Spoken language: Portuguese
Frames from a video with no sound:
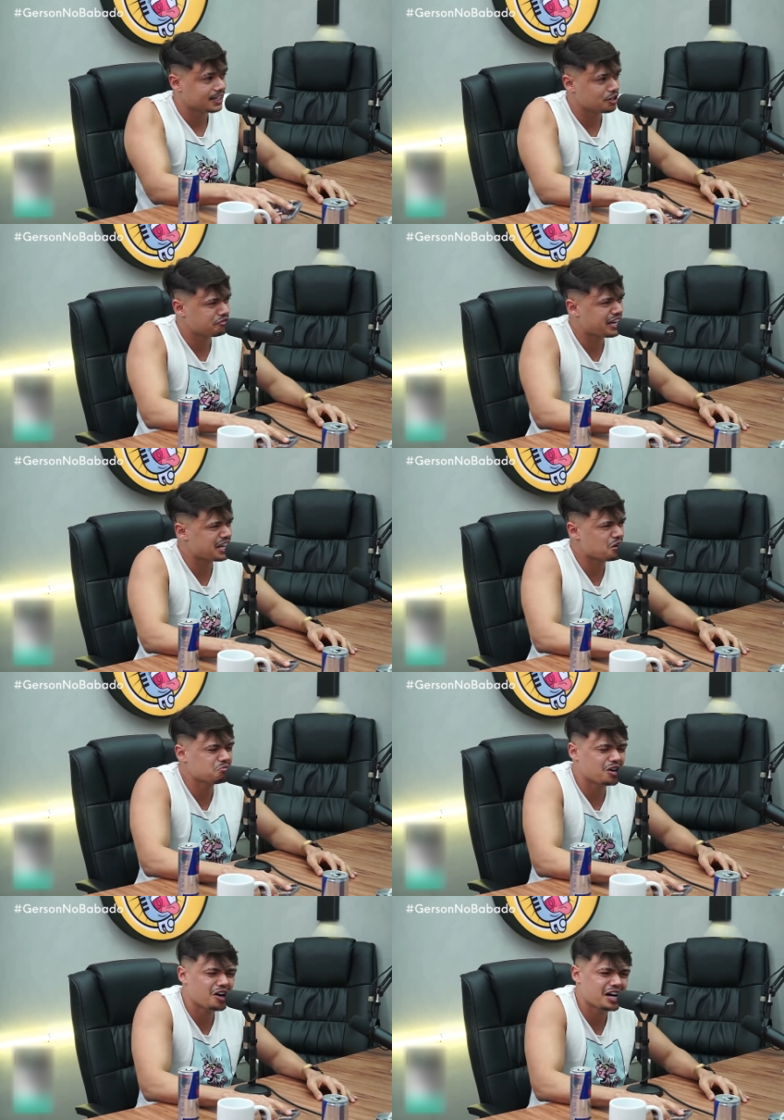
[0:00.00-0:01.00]
Eu fiquei.
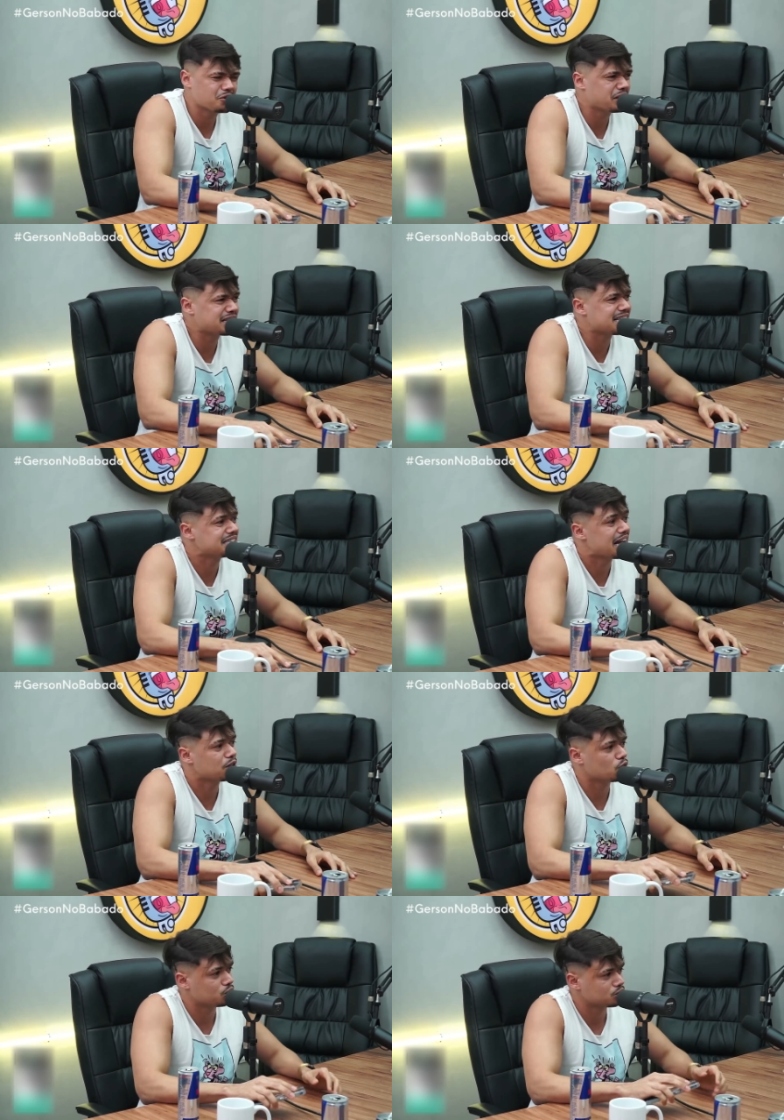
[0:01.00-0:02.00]
Eu, ó, eu nem senti a
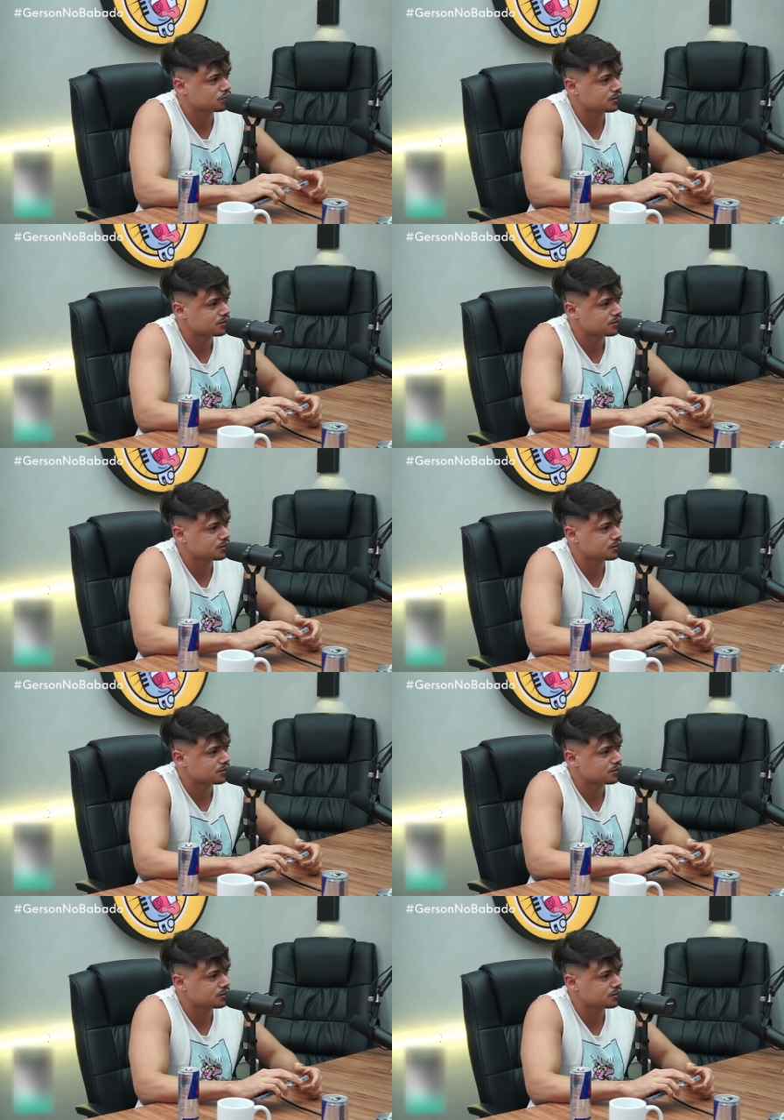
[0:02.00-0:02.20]
dor.